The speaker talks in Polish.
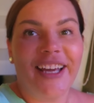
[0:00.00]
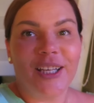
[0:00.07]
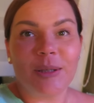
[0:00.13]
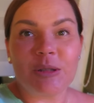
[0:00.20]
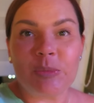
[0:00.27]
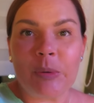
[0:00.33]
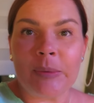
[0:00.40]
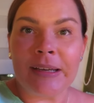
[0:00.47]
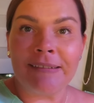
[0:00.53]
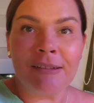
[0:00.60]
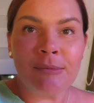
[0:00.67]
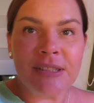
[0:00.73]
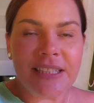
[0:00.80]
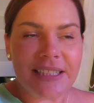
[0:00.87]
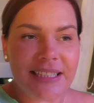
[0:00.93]
I przypomniała
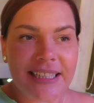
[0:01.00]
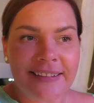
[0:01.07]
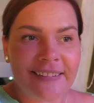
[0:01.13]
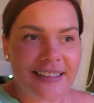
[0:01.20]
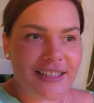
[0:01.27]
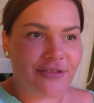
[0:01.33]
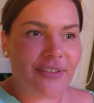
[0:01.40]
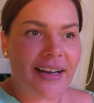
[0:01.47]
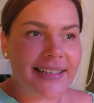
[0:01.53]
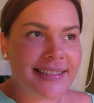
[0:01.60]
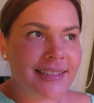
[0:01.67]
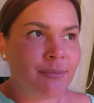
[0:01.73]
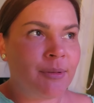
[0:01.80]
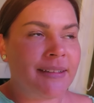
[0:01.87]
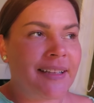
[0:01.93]
mi się, że jedna z
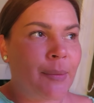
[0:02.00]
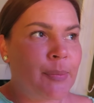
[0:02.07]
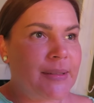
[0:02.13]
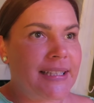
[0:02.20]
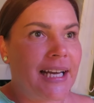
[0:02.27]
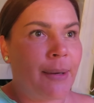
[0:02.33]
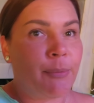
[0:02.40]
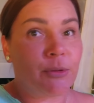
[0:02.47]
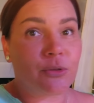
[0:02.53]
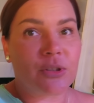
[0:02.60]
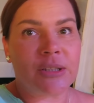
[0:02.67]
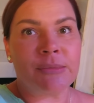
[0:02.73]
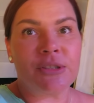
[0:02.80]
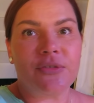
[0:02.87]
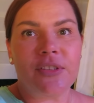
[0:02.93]
Was mi napisała pod
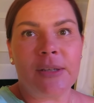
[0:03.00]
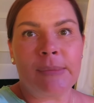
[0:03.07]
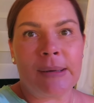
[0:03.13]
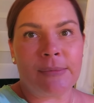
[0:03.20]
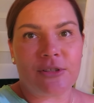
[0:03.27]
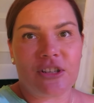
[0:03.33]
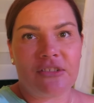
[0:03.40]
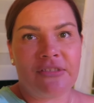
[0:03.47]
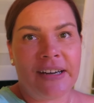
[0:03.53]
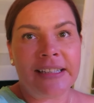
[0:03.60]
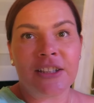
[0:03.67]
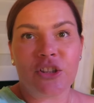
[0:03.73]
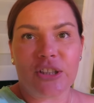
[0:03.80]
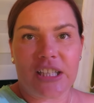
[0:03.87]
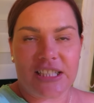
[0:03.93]
którymś filmem, że
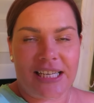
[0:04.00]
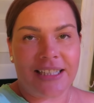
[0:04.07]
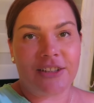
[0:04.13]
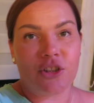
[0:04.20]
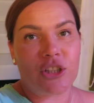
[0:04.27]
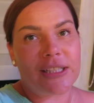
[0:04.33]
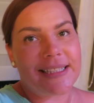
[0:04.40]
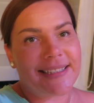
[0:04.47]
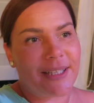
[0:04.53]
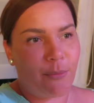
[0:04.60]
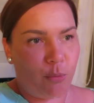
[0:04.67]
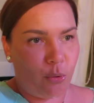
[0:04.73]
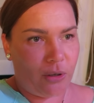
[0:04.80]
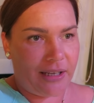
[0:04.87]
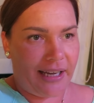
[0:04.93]
fajnie do kaszanki dodać
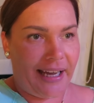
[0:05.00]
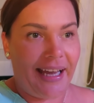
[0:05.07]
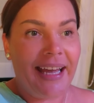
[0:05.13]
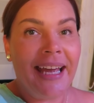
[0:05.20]
cebulkę.